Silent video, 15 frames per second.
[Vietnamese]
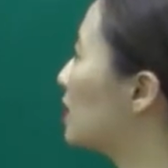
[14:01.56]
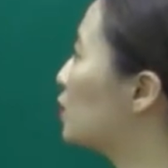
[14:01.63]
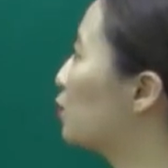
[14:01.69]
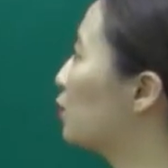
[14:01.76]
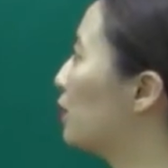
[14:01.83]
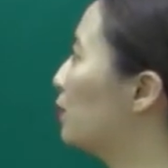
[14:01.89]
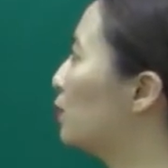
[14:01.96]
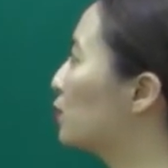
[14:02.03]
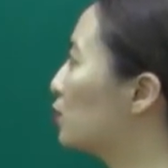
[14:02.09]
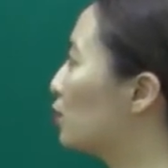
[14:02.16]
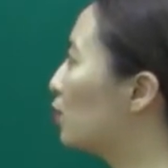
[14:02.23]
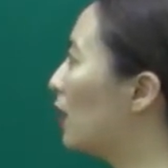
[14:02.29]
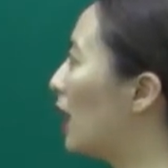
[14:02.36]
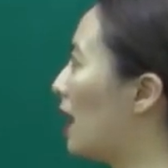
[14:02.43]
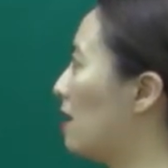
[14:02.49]
chú ý một
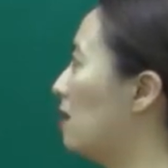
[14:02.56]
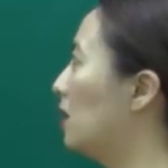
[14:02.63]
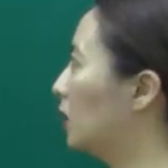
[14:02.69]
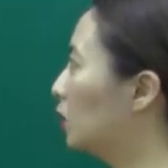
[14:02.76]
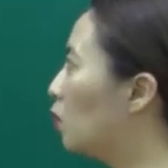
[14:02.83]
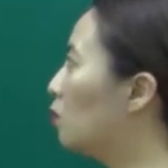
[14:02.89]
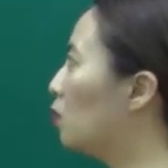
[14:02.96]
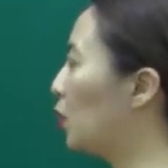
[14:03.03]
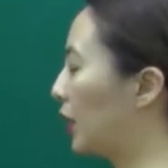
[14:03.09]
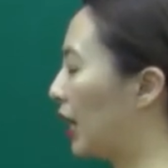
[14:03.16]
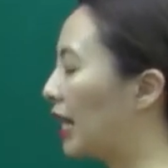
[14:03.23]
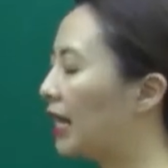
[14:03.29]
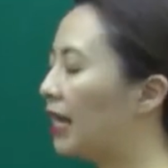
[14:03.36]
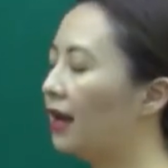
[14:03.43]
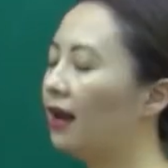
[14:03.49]
chút là cùng một
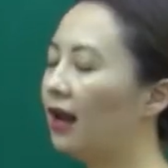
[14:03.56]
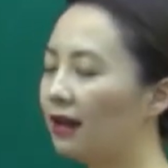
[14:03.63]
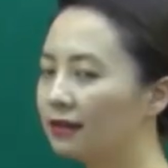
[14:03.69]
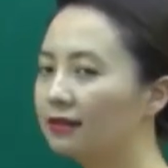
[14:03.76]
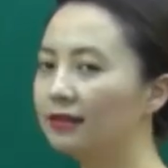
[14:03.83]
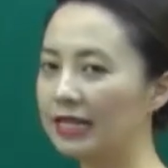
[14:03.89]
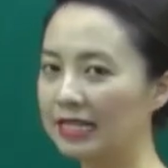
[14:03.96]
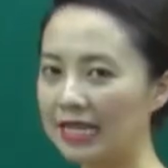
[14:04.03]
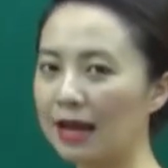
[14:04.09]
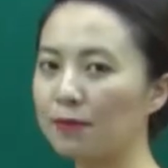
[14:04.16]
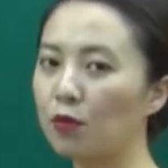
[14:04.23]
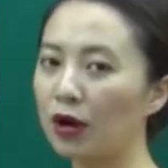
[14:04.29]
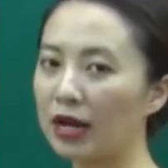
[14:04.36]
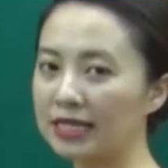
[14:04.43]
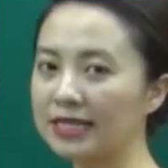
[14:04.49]
cái nghĩa là người
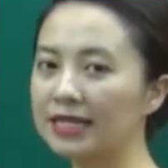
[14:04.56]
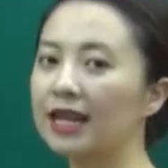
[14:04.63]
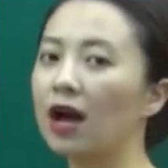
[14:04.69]
xem một cái gì